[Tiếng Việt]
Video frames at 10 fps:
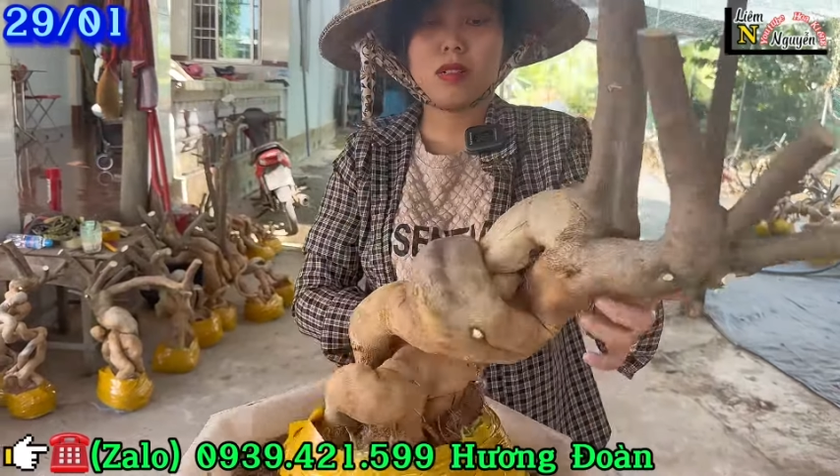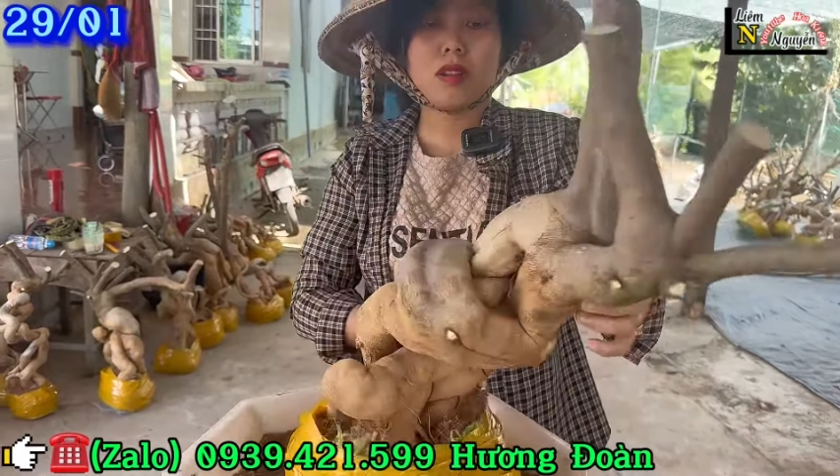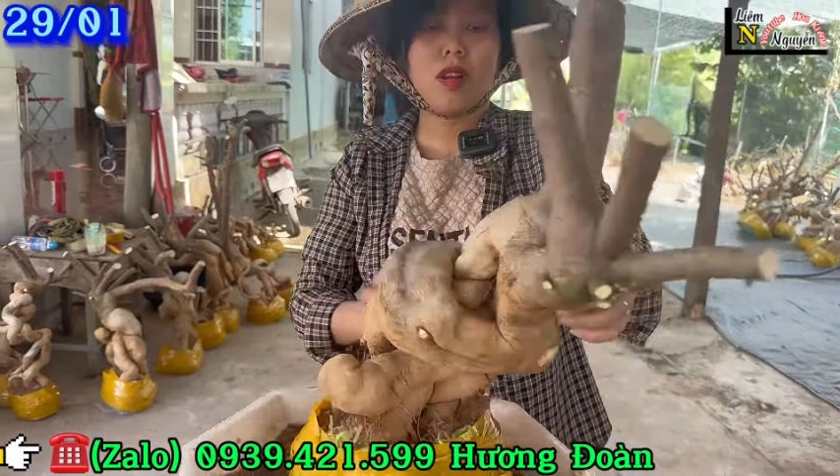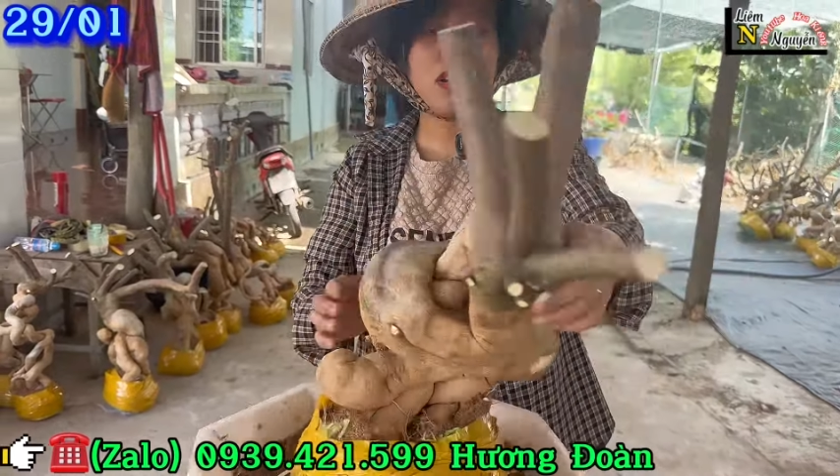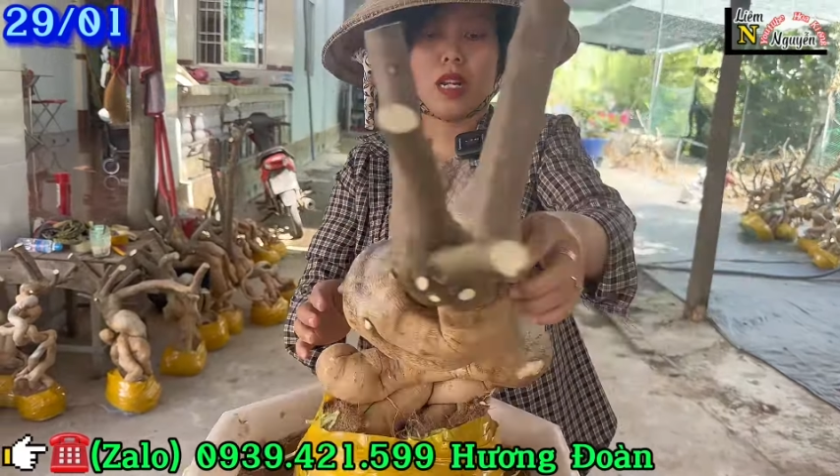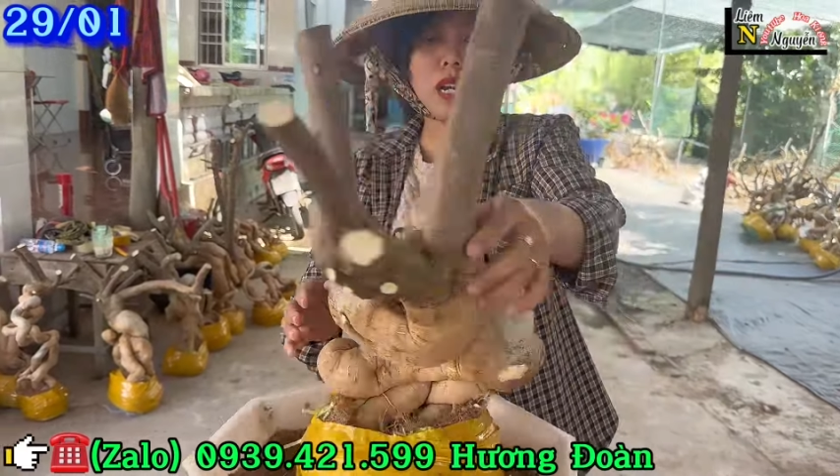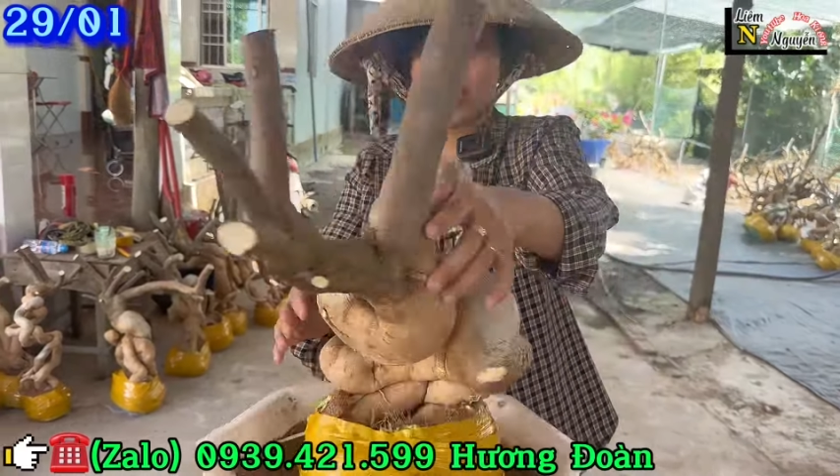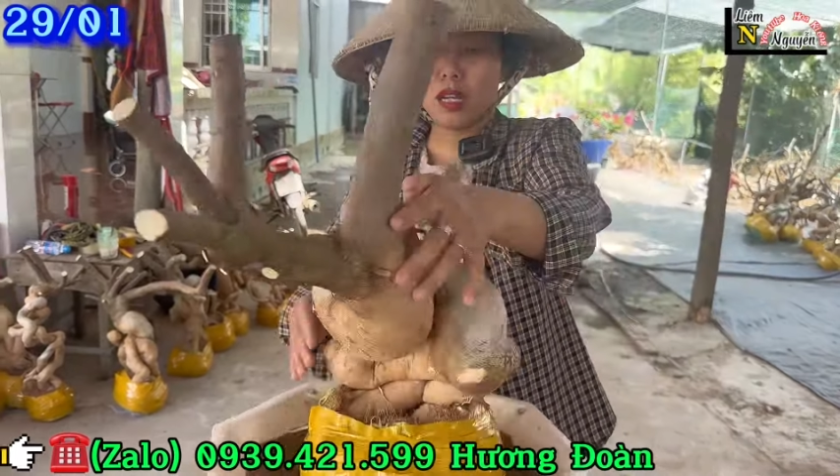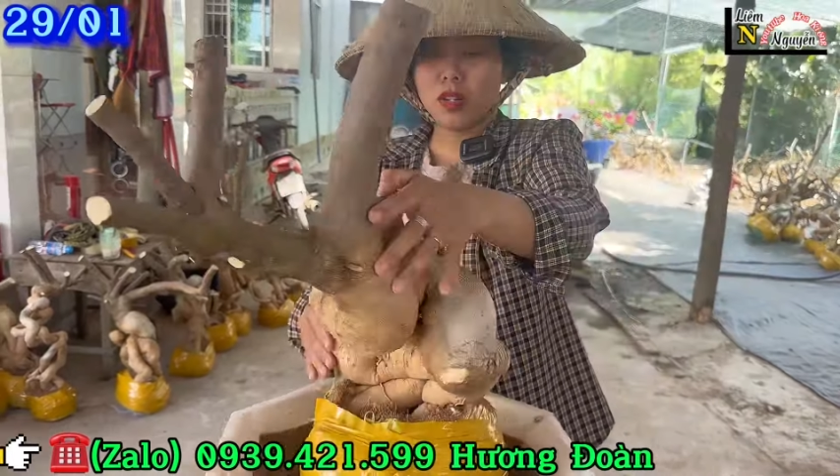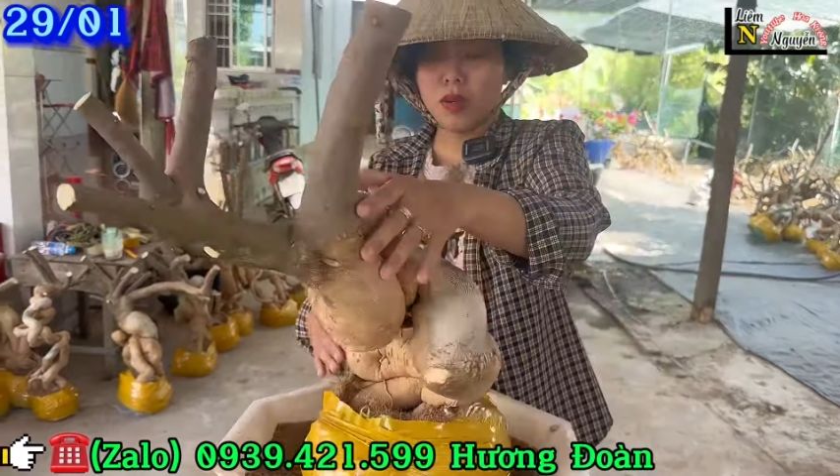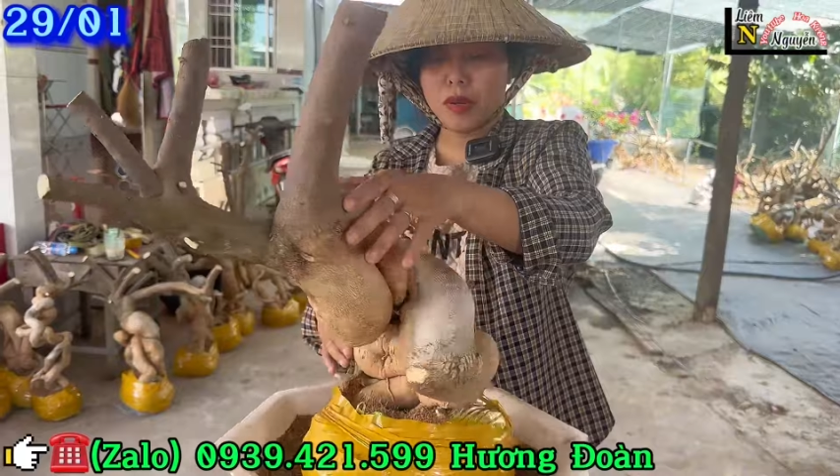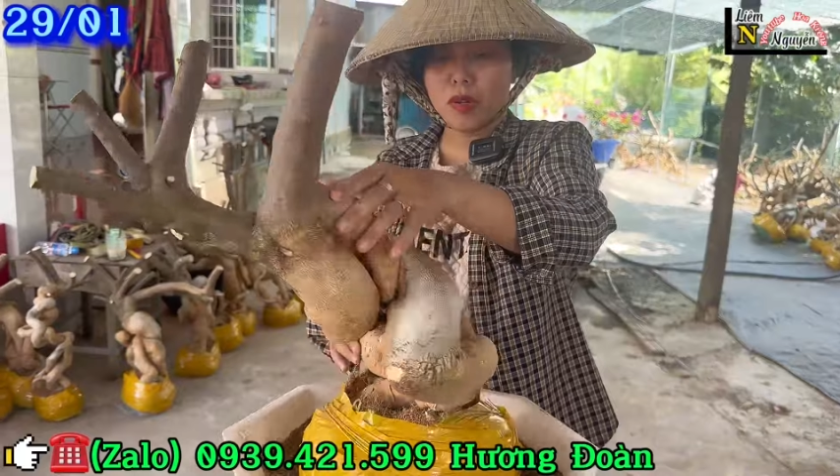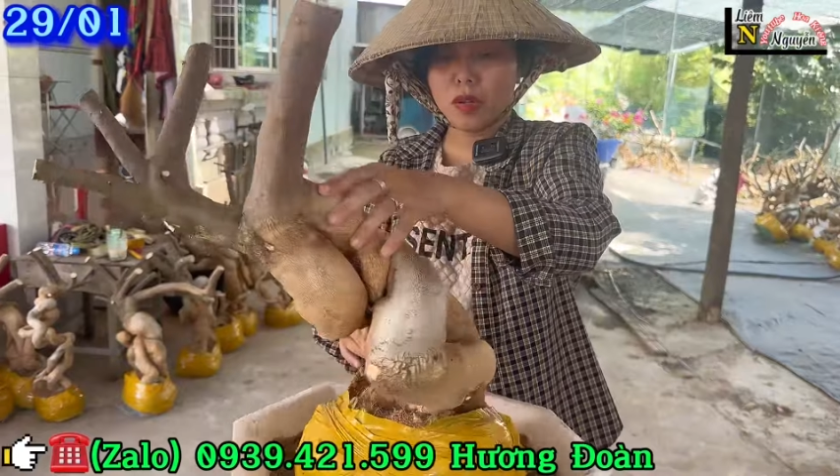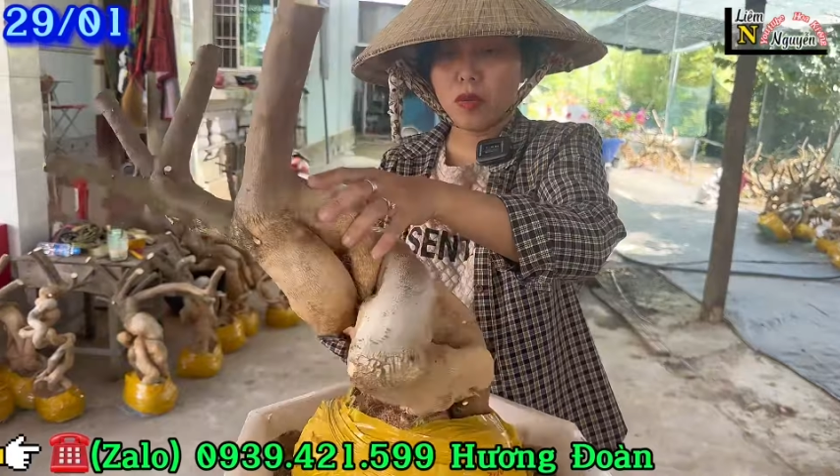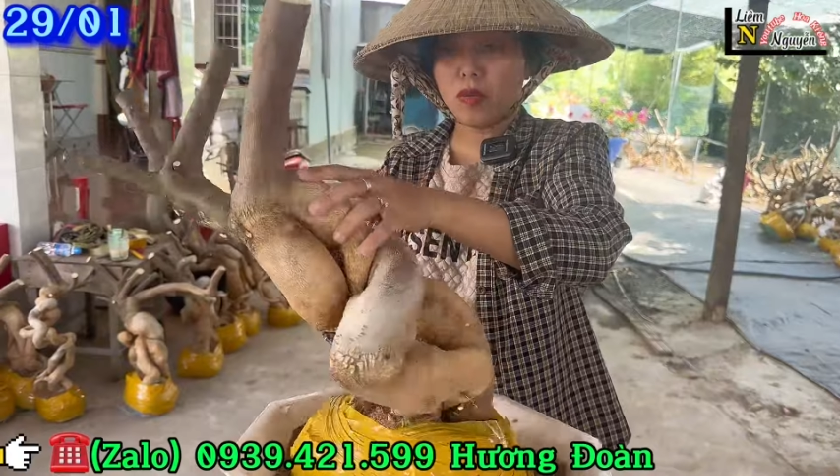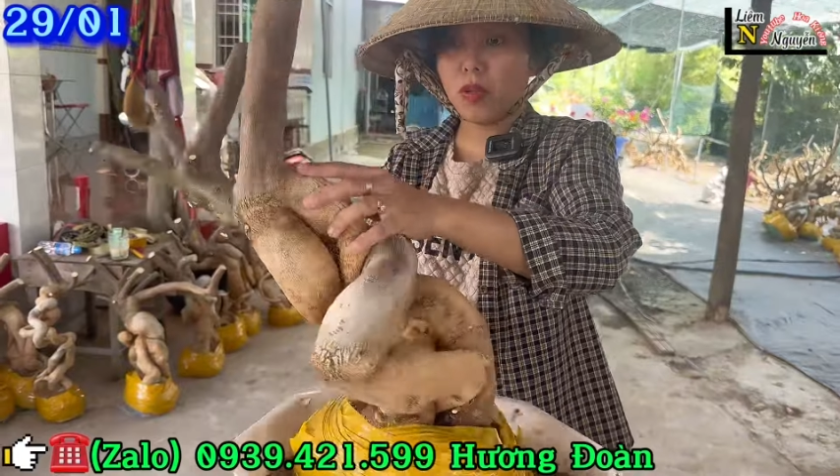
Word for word: Con này rất là lực luôn á cô chú.